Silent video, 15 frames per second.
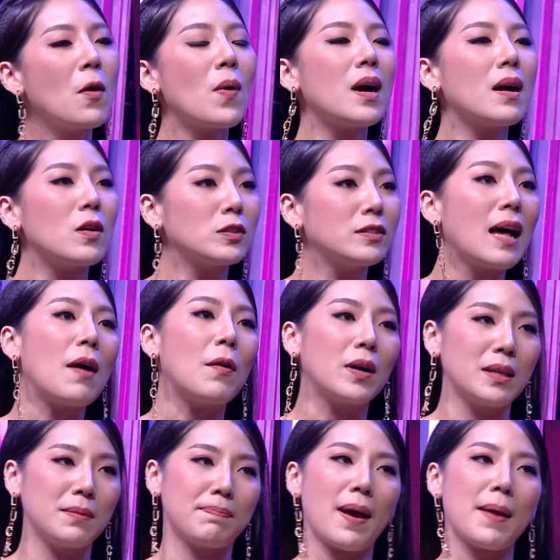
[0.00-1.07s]
ราะว่าเขาสาว
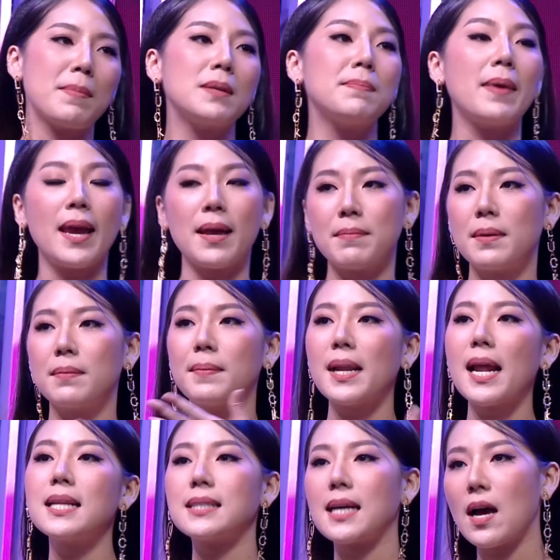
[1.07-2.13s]
เกินไปมันแมนมันไม่
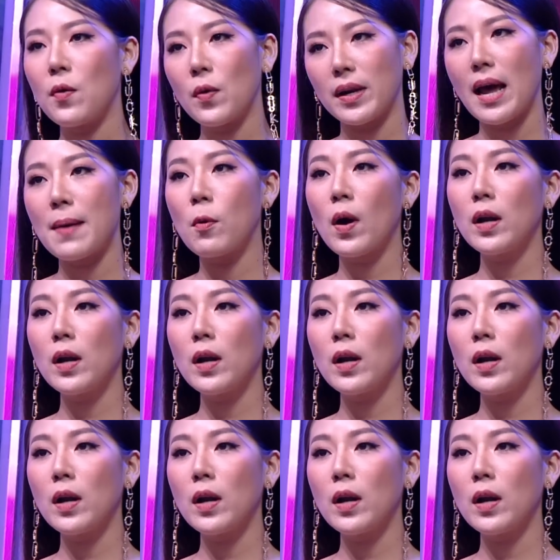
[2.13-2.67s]
น่าจะเข้ากันได้เพราะ